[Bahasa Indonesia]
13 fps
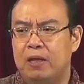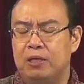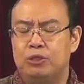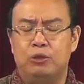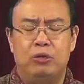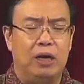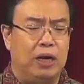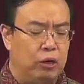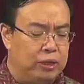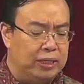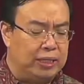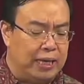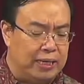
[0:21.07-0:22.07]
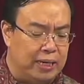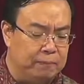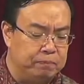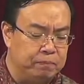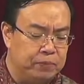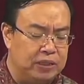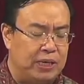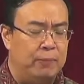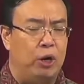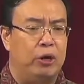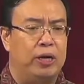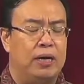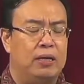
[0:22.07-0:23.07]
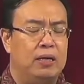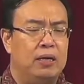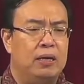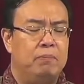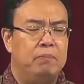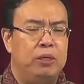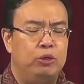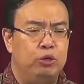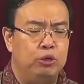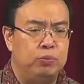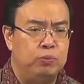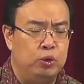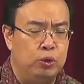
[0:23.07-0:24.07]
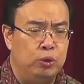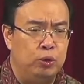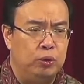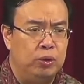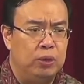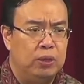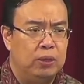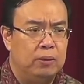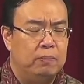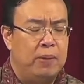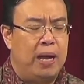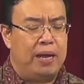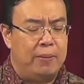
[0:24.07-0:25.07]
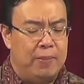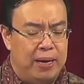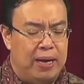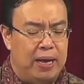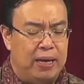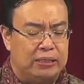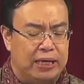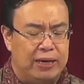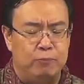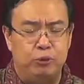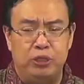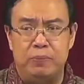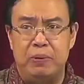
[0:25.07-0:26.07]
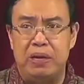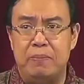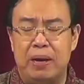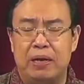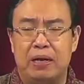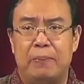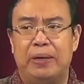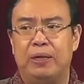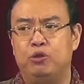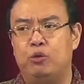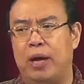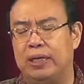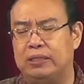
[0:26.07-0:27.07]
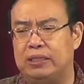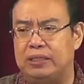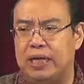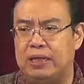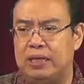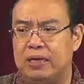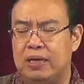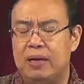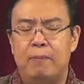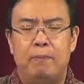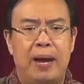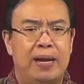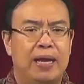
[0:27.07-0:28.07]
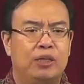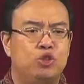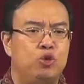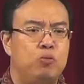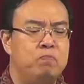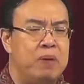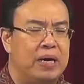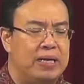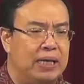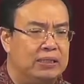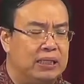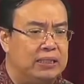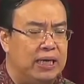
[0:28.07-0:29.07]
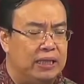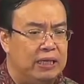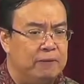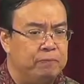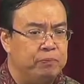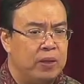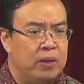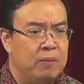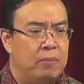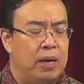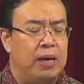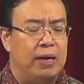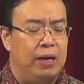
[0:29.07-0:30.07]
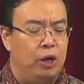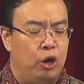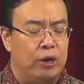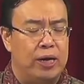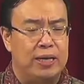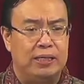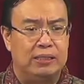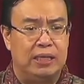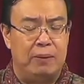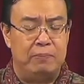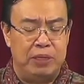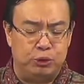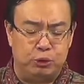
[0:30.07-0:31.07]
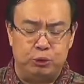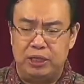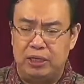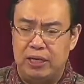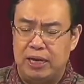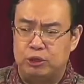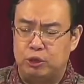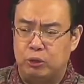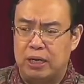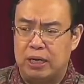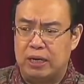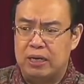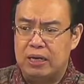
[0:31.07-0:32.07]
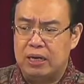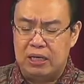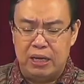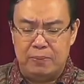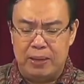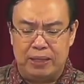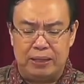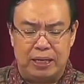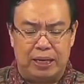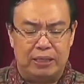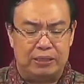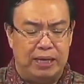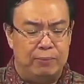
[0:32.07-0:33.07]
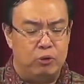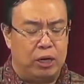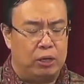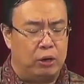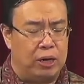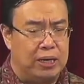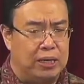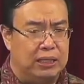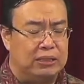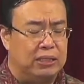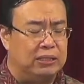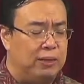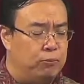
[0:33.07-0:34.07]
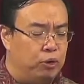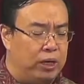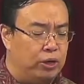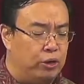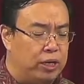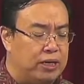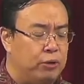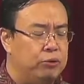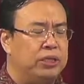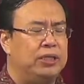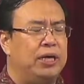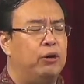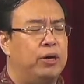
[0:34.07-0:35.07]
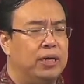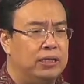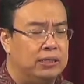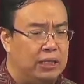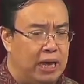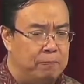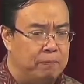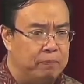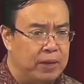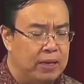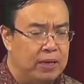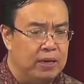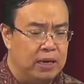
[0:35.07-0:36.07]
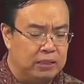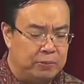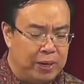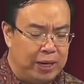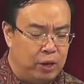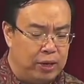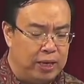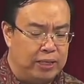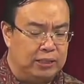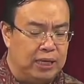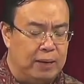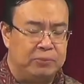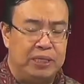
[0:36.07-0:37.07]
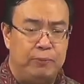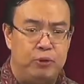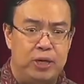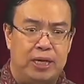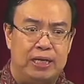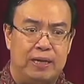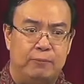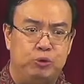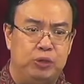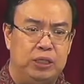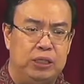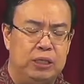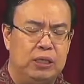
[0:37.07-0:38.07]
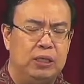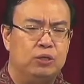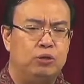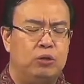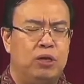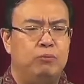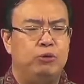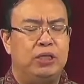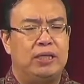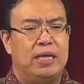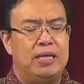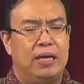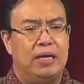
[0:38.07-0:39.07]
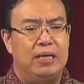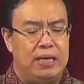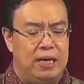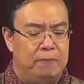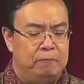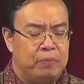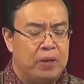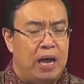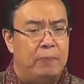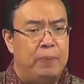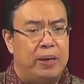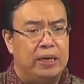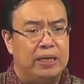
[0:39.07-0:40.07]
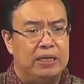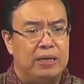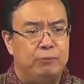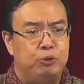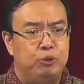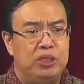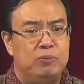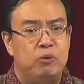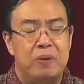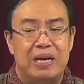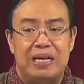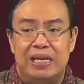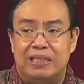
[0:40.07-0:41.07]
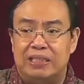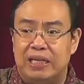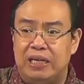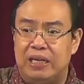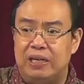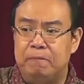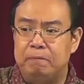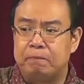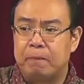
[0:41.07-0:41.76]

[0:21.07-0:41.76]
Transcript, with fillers: Saudara kalau ditanya sama orang, menurutmu bagaimana saya mesti beriman kepada Tuhan yang sejati? Mana sumber yang sejati? Maka kalau orang Islam diskusi dengan saudara, dia mengatakan saya bukan orang Kristen, saya bukan orang Yahudi, saya orang Islam. Dan sebagai orang Islam saya punya kitab suci. Saudara mesti tanya ke dia, apakah kitab sucimu berdiri sendiri?